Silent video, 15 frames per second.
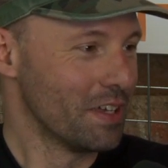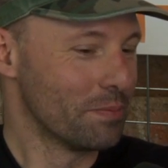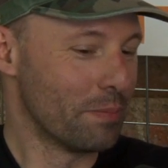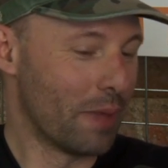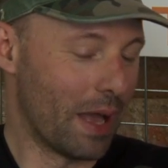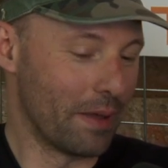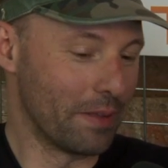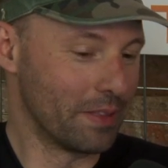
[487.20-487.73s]

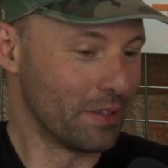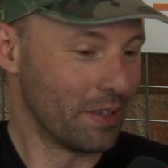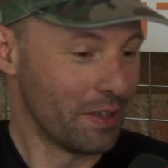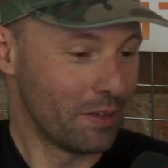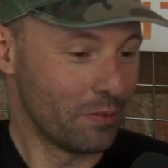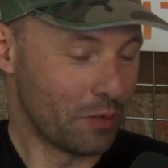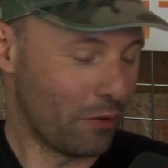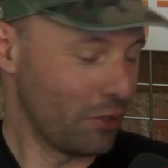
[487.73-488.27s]
ma
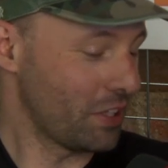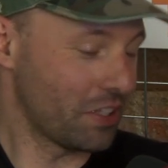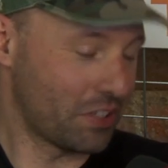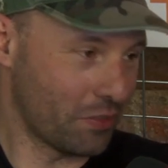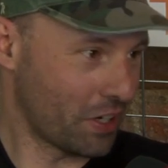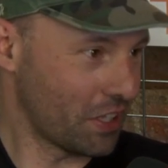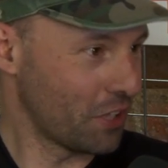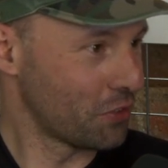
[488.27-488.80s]
una volta ti
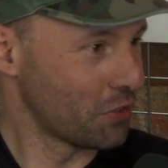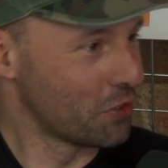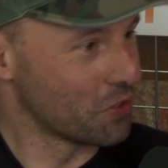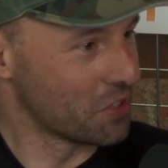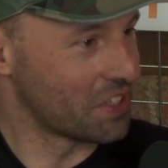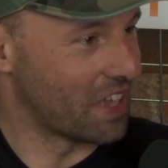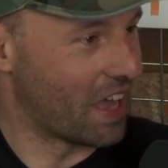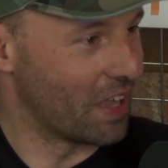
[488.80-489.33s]
avrei detto
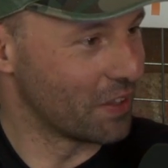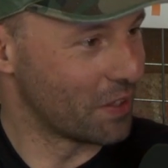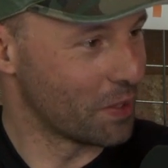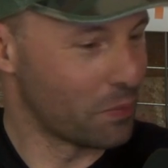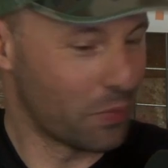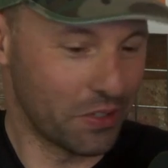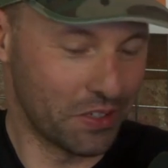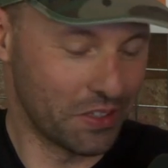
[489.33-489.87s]

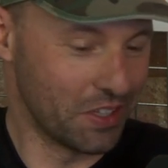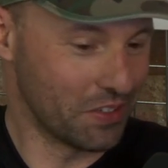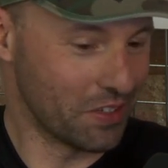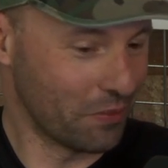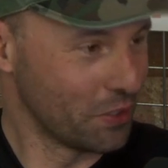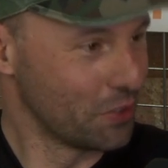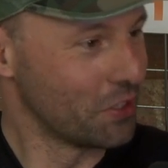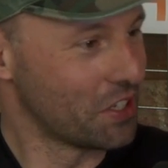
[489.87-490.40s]
incostante, poi de
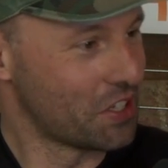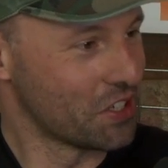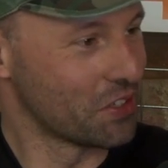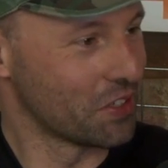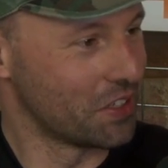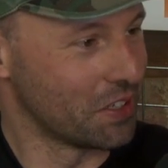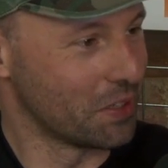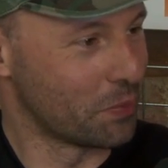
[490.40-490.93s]
avendo
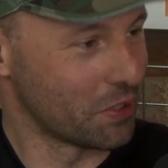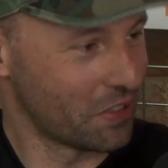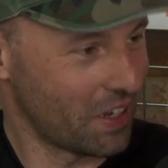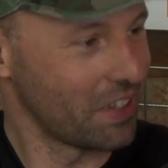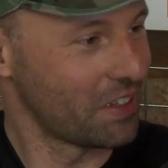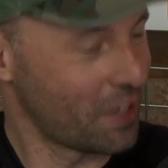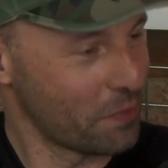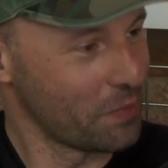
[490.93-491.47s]
deciso di
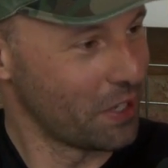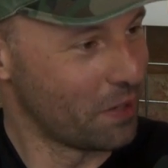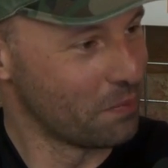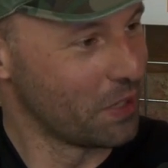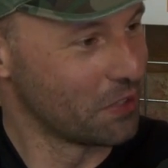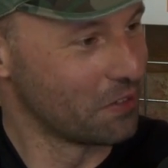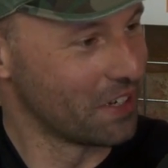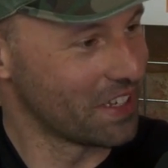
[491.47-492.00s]
portare a termine
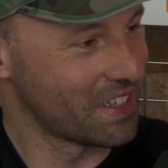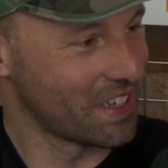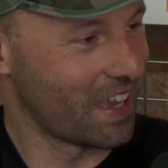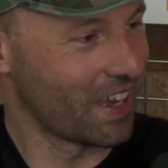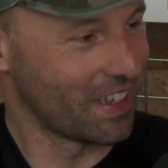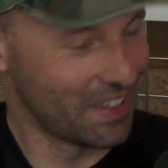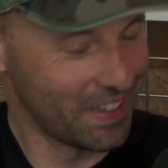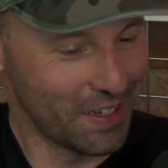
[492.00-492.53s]
almeno una
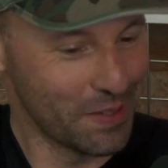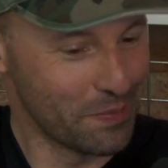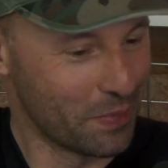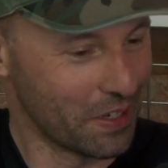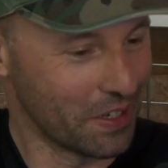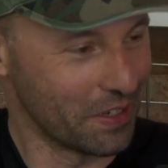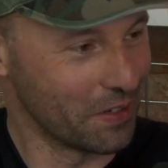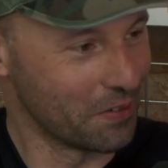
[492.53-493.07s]
saga di
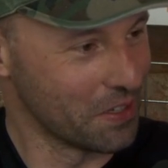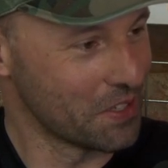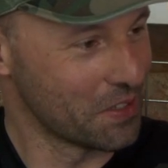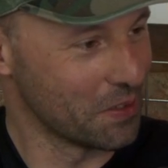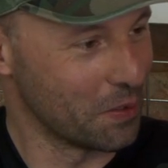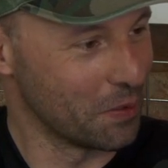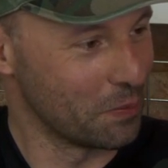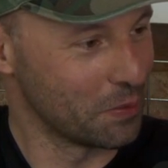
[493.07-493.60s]
libri,
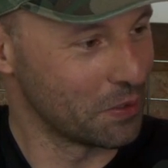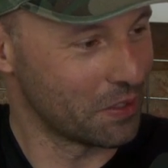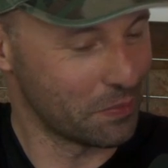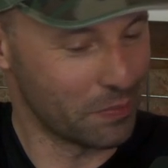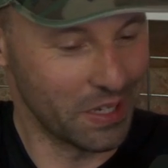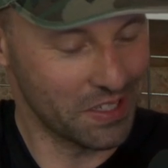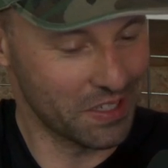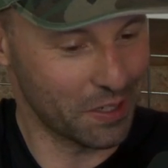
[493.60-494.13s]
questo
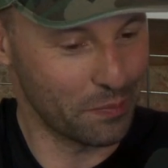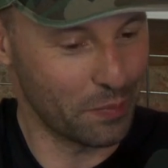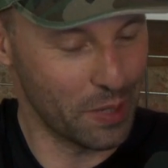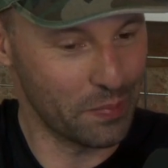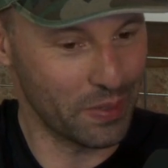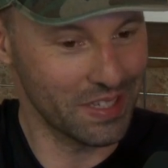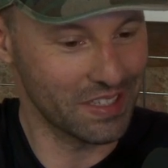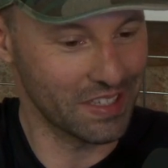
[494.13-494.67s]
potrebbe essere
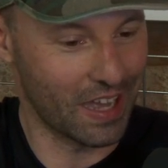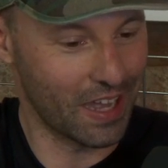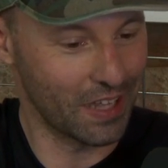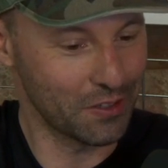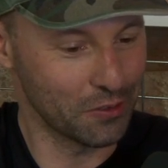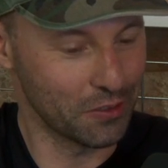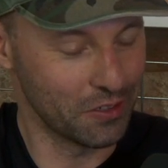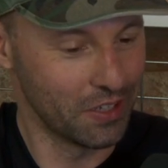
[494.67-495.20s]

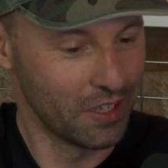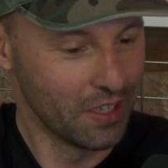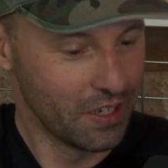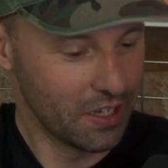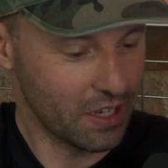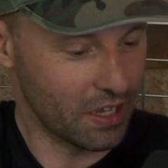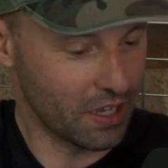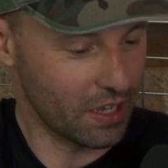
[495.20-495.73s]
bypassato
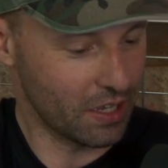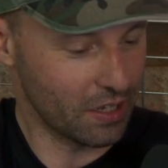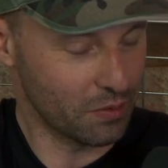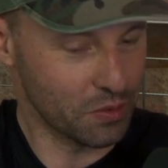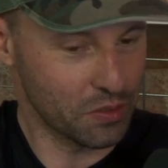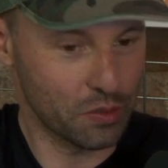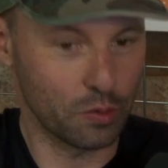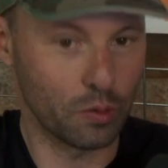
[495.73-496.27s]
e in
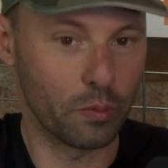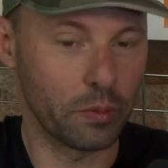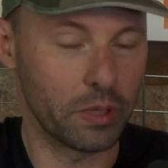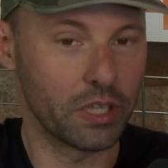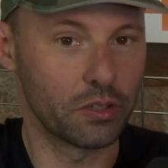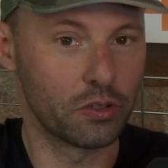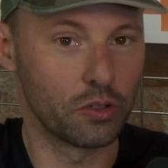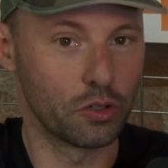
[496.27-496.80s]
questo
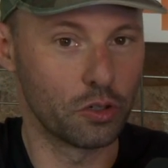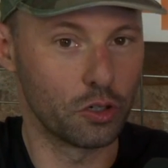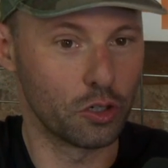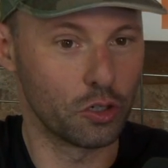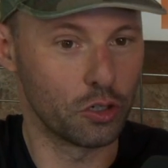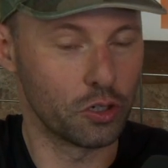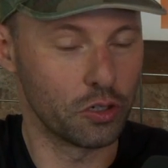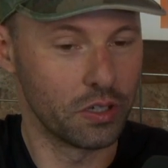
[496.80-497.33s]

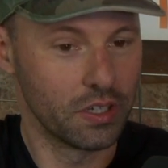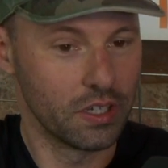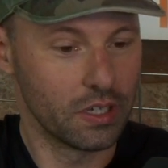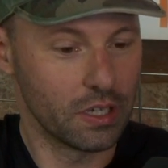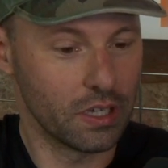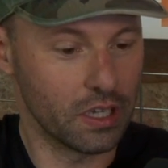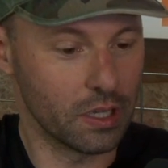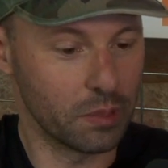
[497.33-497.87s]
momento
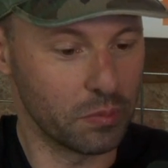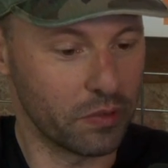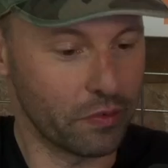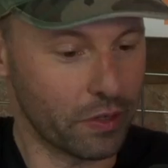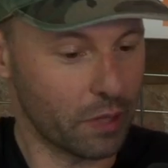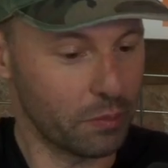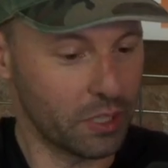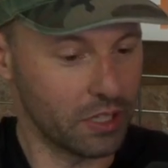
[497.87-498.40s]
eh, mi
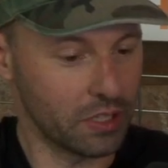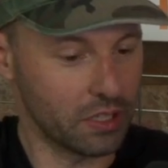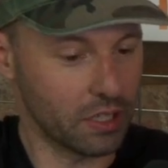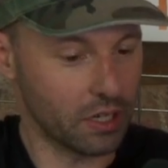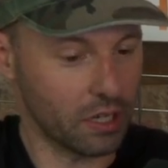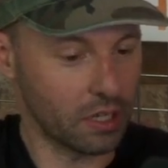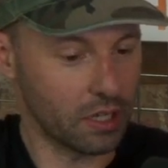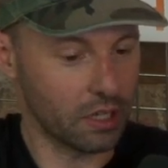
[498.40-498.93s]
verrebbe da
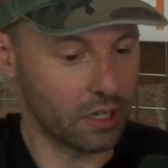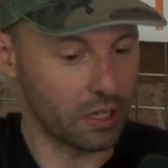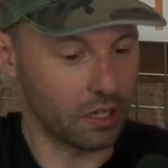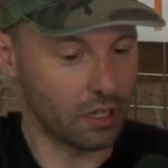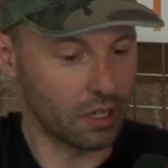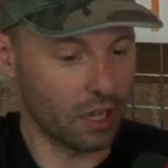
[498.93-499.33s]
dire